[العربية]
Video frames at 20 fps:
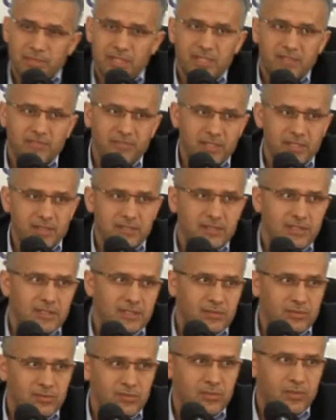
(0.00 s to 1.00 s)
بين فرط
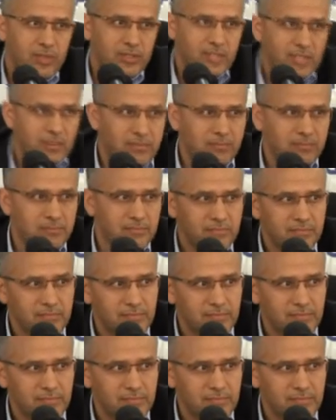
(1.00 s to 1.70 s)
ودم